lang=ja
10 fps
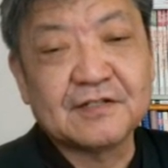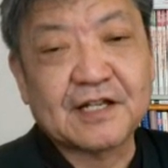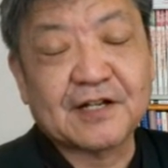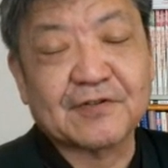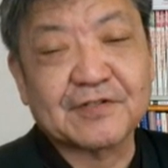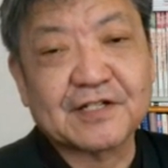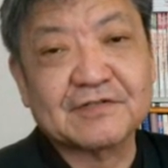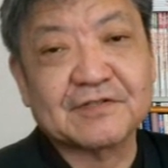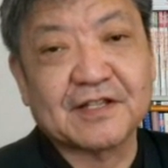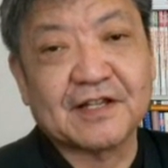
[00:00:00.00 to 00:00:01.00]
仲良くし
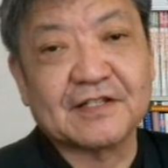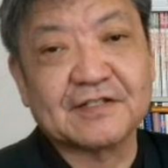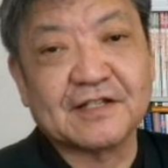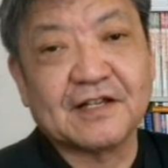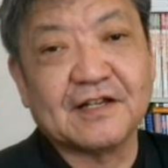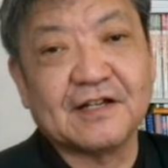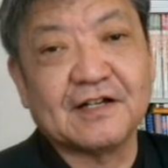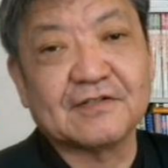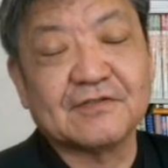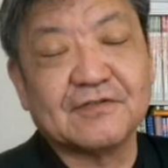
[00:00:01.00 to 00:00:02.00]
たくてですね
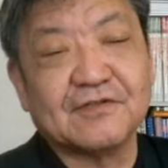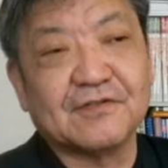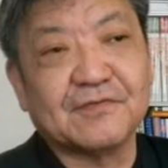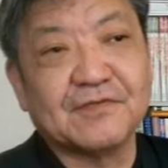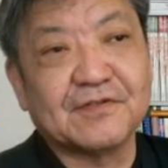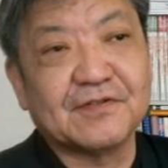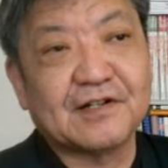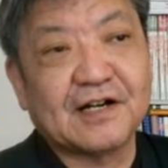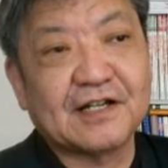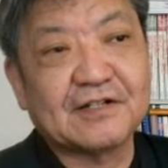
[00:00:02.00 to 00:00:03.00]
あの
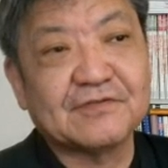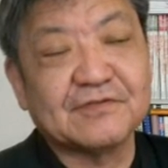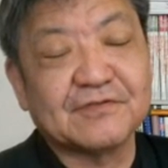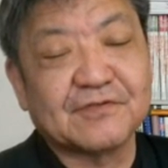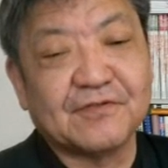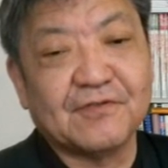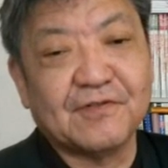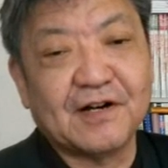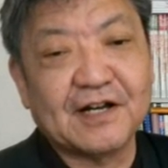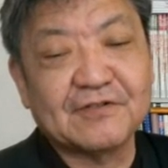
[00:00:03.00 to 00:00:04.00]
早く
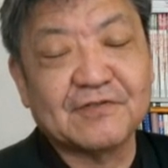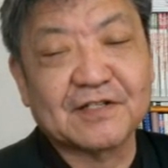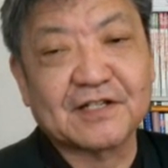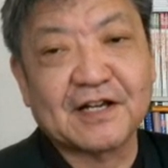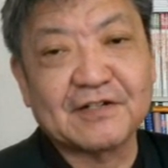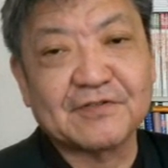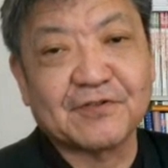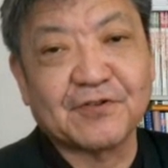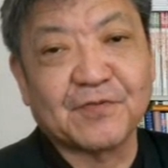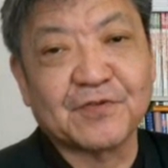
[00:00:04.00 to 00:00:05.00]
こう早く終わって早く
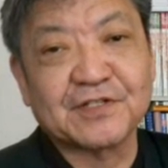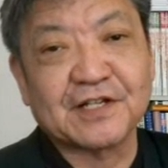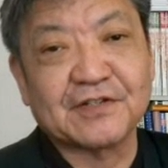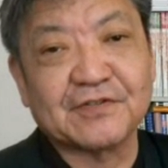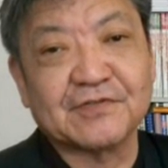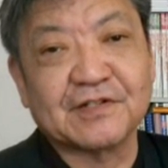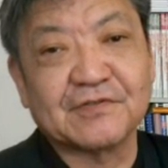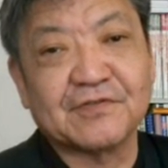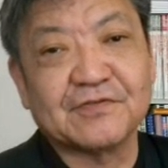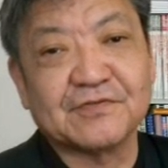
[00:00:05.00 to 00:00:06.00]
寄りを戻したいっていうのは
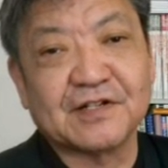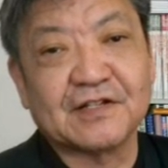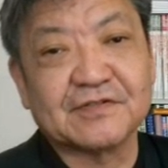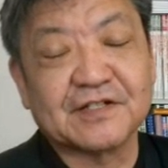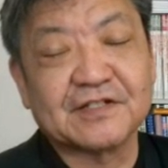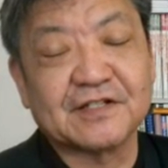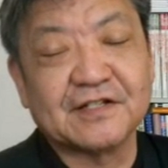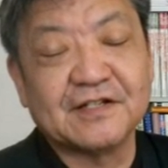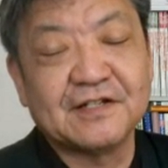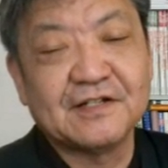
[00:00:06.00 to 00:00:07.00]
ドイツ、フランスでしてそ
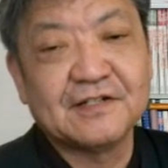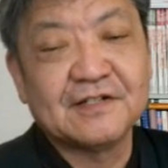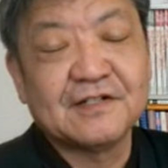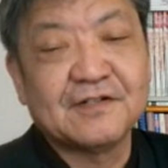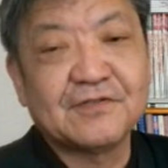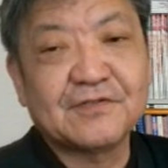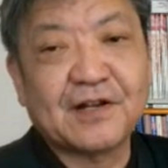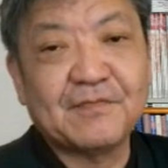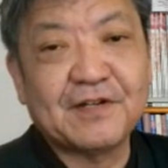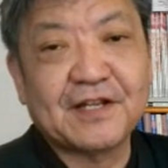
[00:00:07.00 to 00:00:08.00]
うする
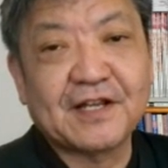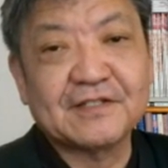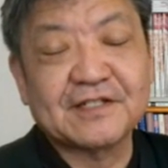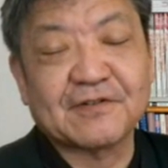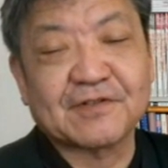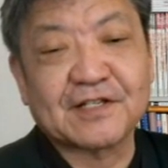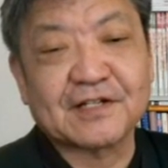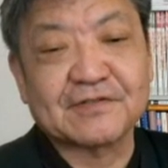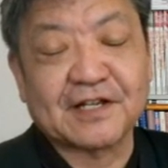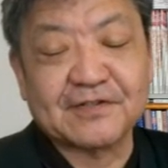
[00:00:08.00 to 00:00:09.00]
とあんまりえげつないことはし
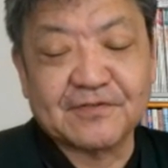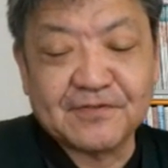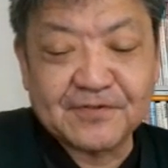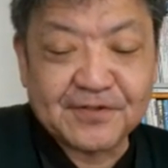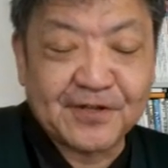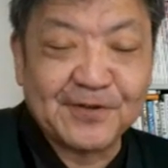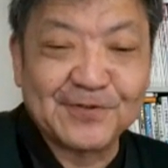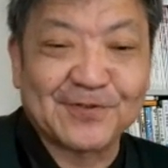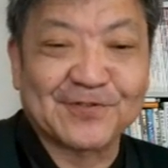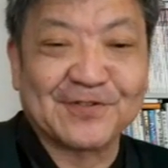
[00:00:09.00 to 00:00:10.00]
たくないとい
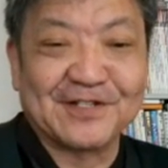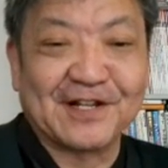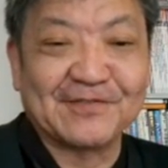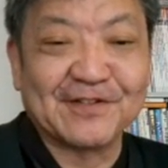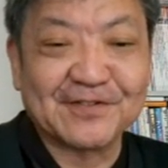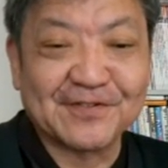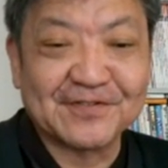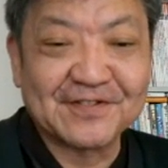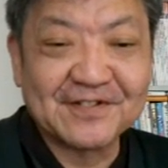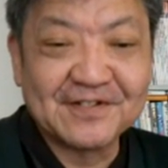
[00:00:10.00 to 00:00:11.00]
うことになるでしょ